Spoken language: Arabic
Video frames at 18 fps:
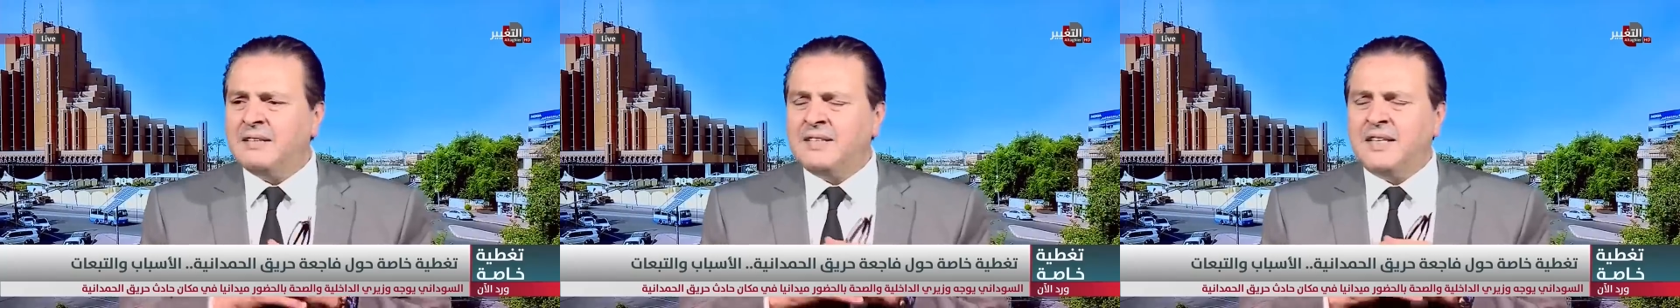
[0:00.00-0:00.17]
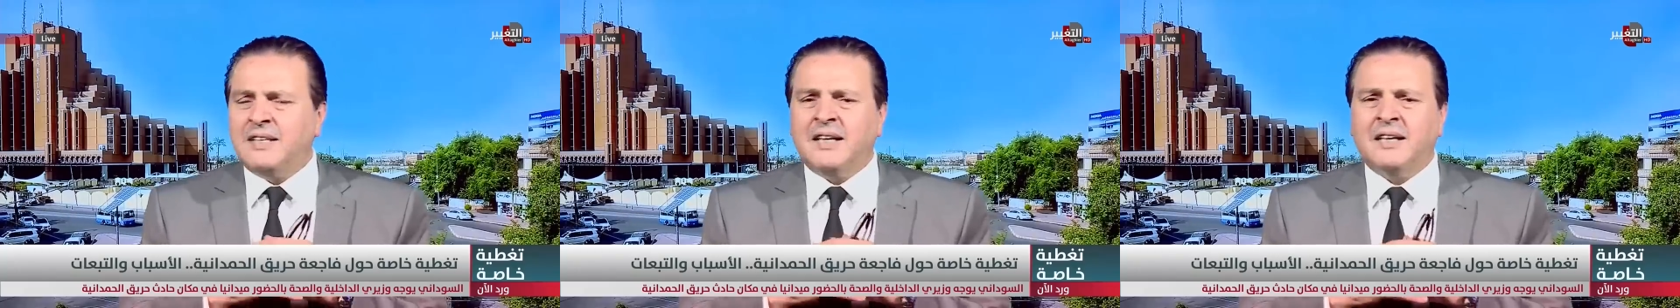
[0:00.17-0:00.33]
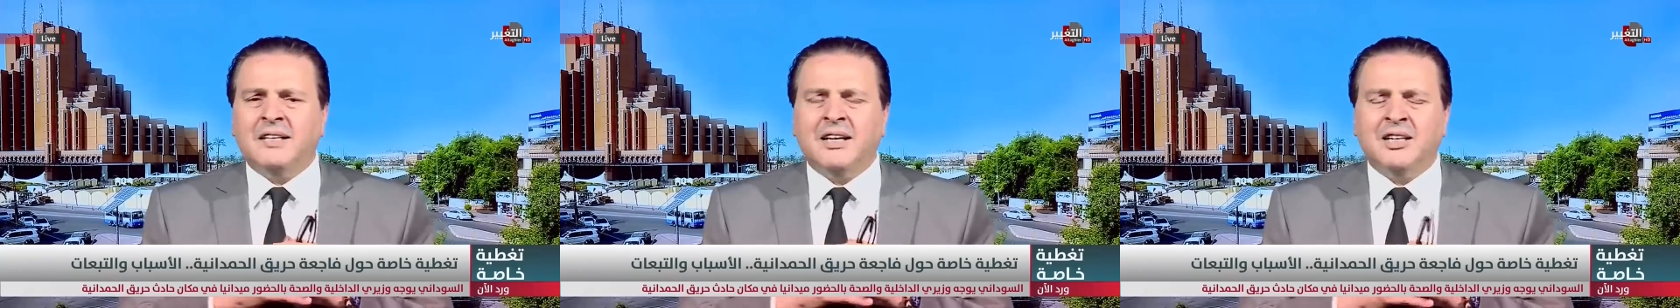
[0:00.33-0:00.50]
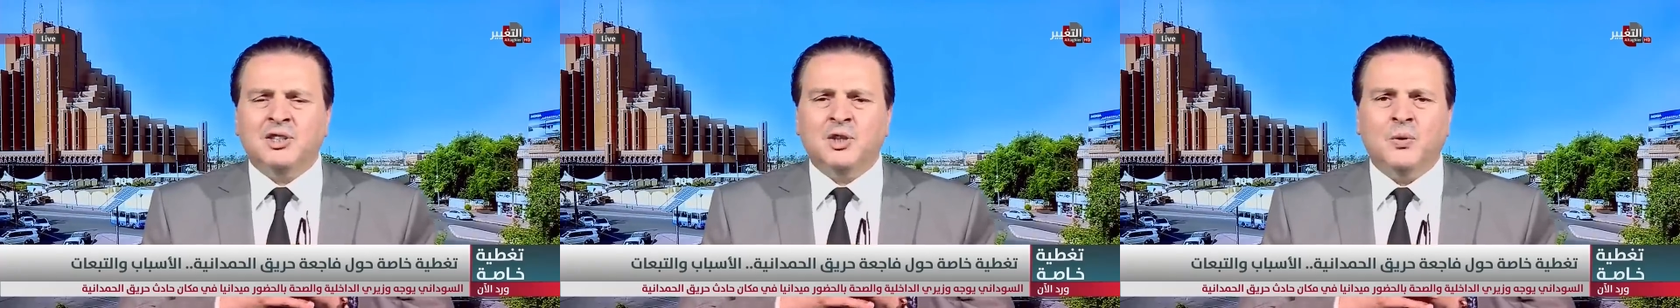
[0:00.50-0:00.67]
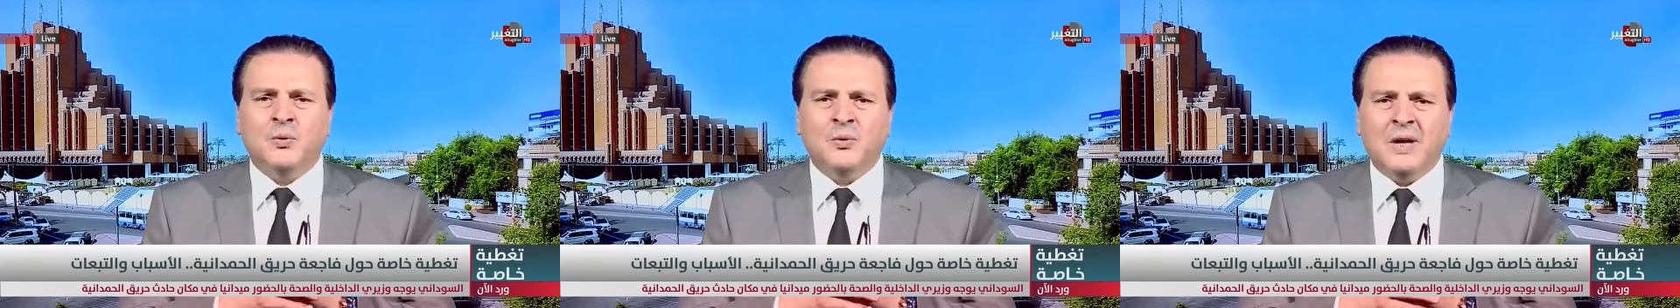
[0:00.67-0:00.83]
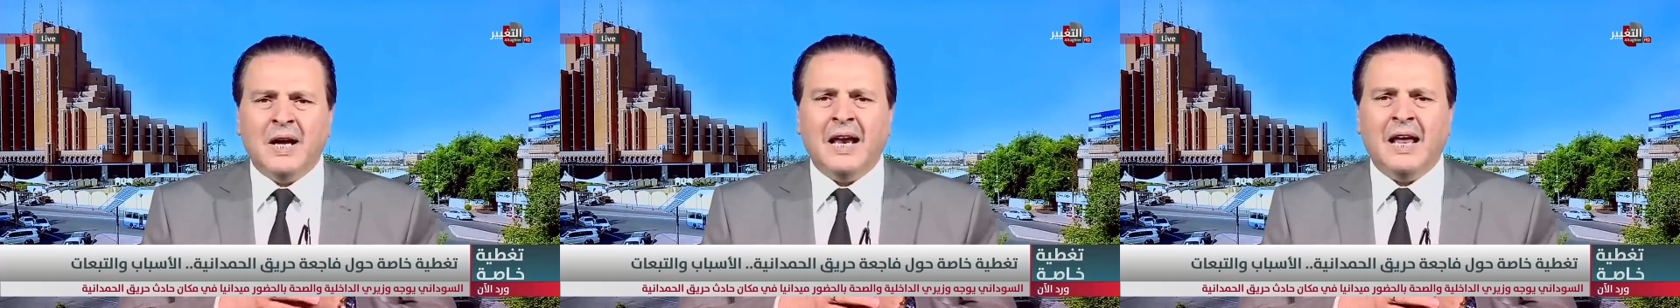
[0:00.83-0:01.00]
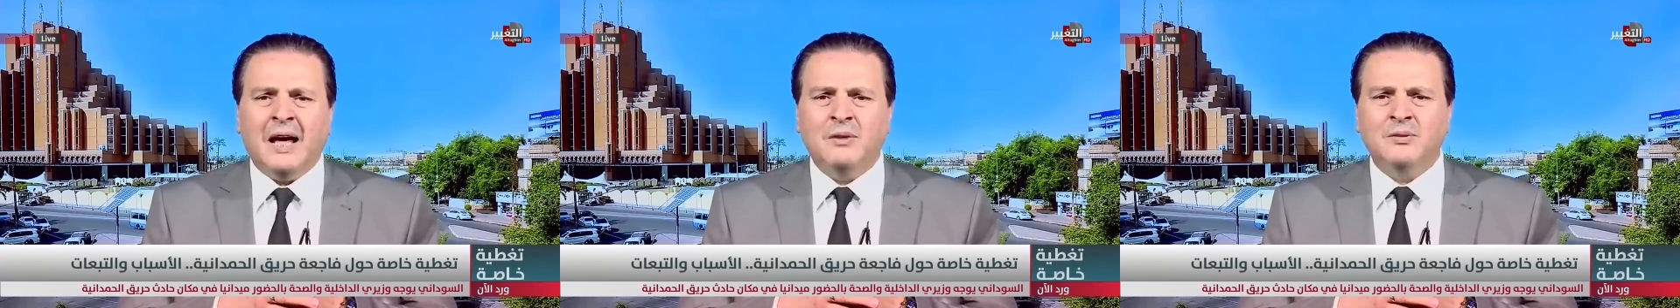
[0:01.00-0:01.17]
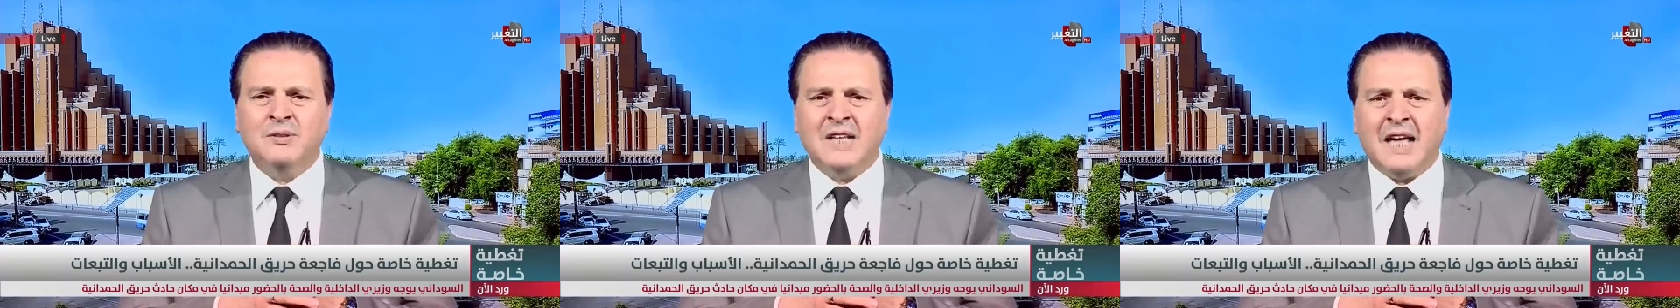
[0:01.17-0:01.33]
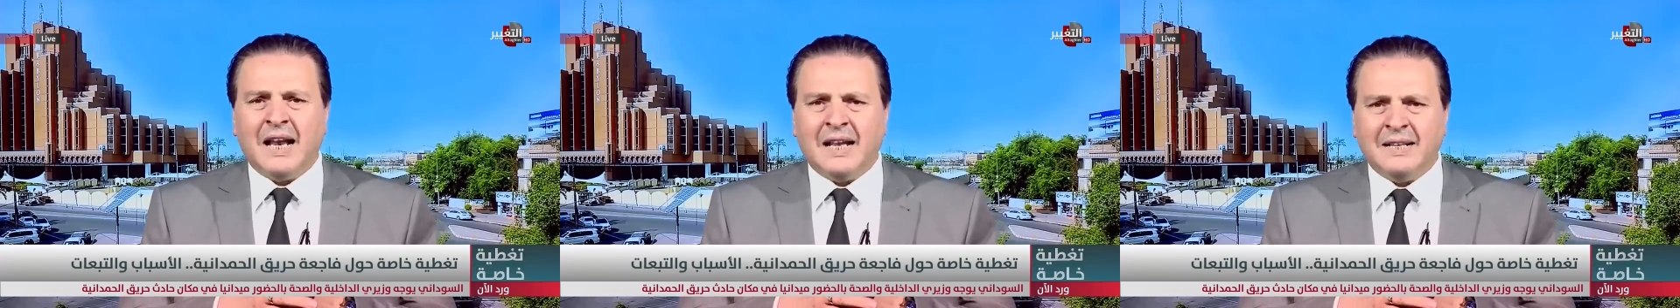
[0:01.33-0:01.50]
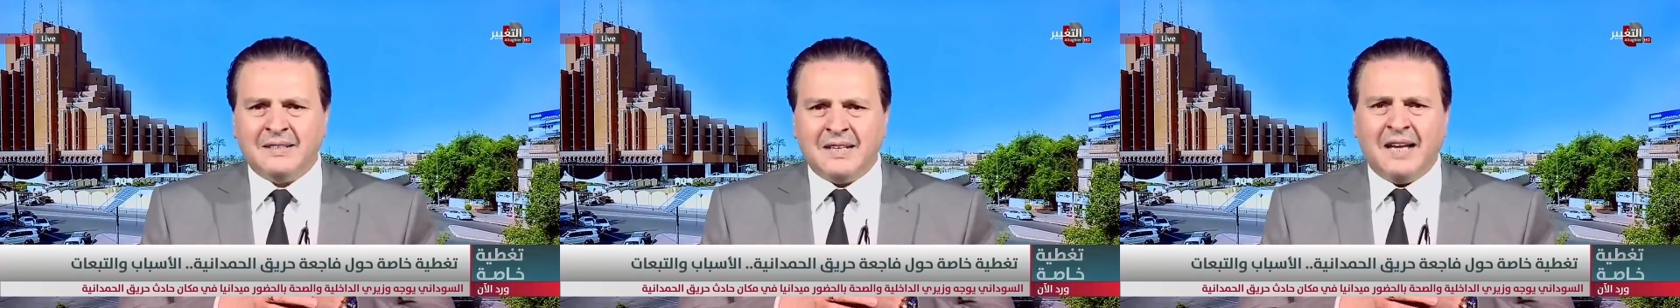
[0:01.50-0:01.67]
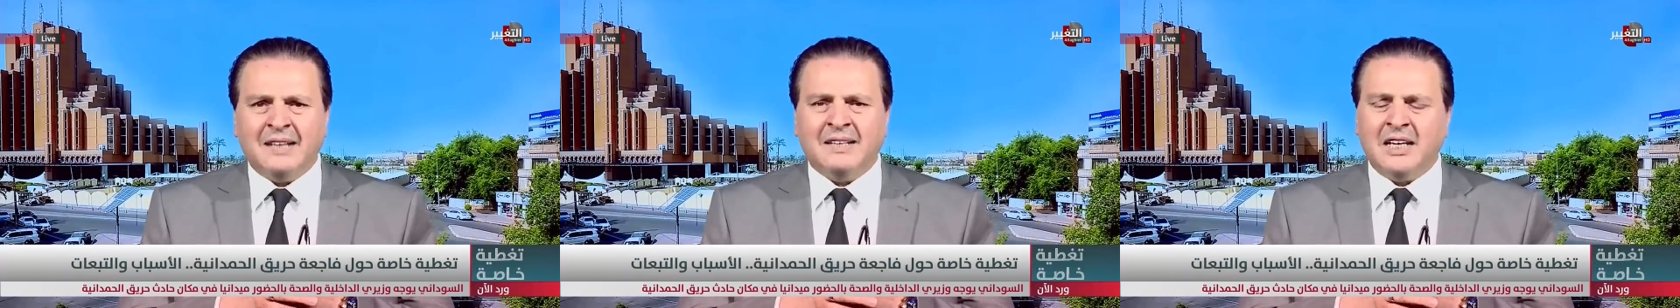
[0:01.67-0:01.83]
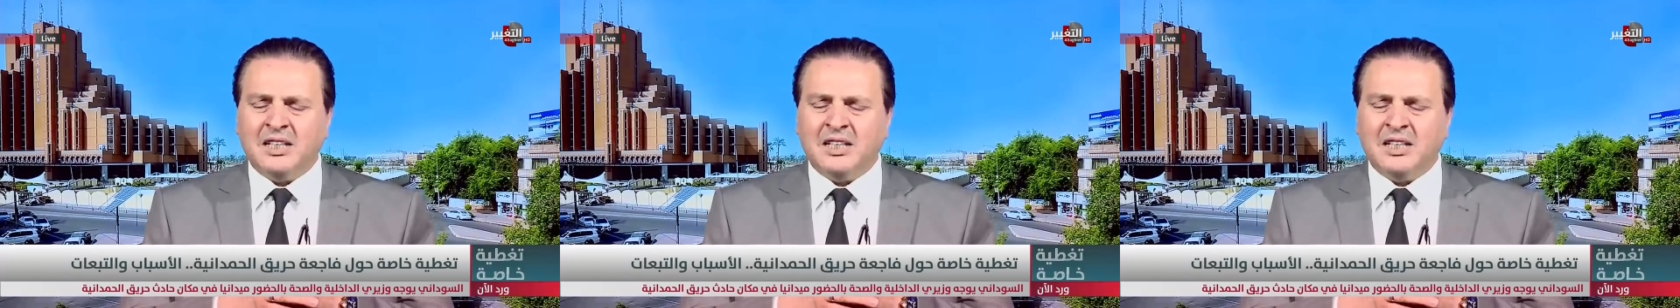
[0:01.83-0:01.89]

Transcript: ستة أشهر وكلاء الوزارات تسعة